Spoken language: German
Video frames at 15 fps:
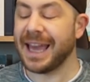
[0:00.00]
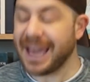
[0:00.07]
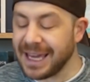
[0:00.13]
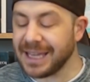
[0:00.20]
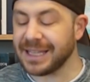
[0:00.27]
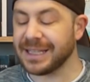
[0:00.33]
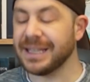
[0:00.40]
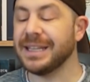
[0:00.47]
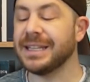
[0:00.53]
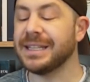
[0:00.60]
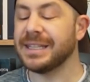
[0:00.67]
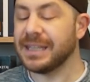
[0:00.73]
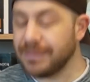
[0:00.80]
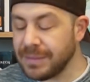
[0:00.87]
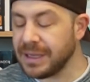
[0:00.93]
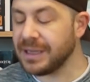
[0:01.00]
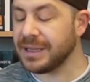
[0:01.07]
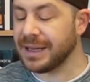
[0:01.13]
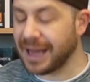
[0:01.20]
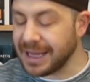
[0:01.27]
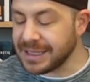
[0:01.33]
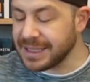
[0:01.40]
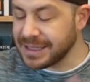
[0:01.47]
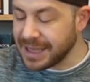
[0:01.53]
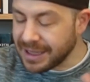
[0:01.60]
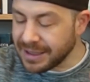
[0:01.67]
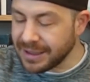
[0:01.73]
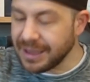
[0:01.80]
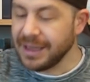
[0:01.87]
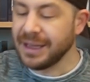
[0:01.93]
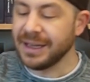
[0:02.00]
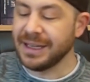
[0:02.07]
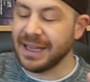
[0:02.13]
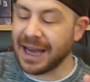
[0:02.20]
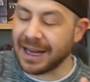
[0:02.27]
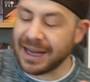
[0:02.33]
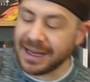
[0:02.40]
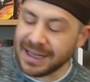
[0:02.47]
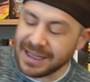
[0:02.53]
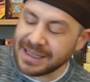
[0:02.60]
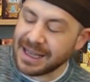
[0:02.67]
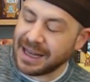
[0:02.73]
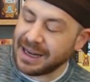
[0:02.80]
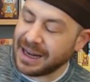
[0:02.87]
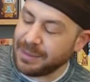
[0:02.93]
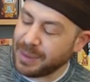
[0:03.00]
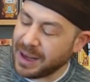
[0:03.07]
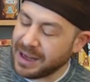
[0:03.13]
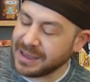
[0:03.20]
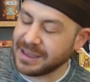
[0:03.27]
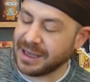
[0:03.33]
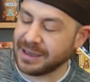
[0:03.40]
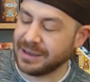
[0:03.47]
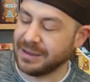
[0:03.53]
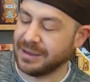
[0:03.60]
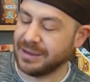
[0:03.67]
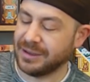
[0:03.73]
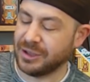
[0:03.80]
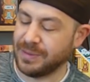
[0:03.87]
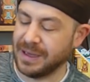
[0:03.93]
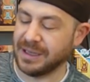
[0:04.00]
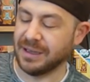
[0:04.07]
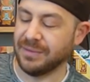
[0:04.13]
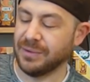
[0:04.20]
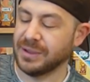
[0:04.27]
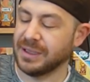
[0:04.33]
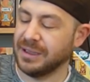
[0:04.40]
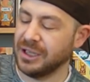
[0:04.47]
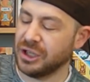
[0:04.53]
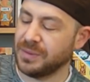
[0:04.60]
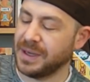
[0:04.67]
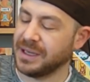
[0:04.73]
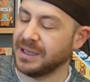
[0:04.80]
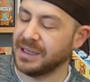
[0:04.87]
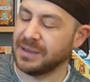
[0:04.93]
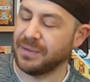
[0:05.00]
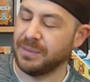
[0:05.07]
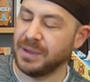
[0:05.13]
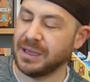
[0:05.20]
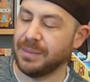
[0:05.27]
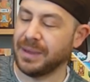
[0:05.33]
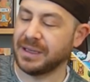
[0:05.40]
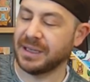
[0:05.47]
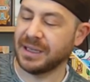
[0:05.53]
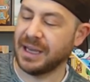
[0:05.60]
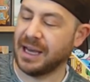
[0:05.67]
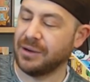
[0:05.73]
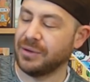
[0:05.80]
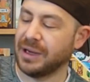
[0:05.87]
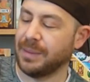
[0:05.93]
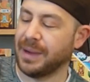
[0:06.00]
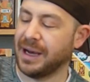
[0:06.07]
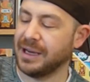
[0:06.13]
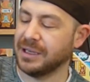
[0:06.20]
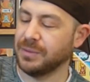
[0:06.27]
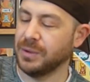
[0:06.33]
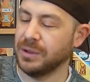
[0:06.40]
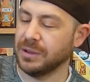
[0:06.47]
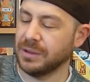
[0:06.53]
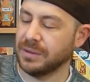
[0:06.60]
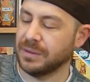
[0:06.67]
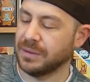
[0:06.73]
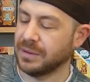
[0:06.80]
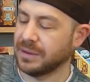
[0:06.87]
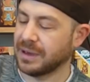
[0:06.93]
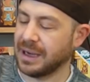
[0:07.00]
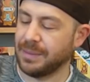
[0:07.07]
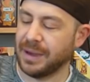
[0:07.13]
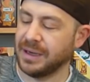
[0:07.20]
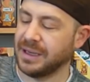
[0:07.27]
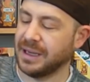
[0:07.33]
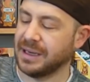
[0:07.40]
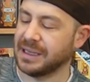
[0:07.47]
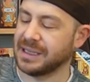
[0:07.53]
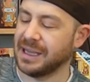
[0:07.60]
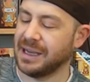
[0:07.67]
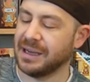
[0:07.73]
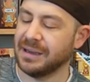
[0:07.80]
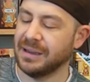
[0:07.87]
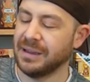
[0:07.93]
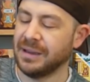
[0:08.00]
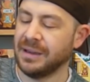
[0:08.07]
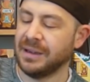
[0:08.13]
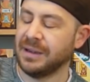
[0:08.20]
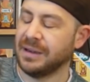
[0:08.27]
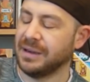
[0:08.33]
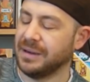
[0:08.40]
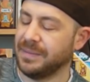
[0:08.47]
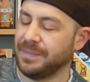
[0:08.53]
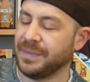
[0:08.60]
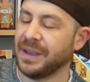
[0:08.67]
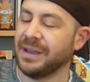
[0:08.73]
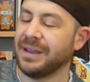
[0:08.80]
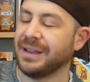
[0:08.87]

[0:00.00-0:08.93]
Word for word: echt eine ziemlich nice Sache, die allerdings an ein paar Sachen schwächelt. Wo sie nicht schwächelt, ist für mich am Material und am Artwork. Kann man nicht anders sagen. Ähm,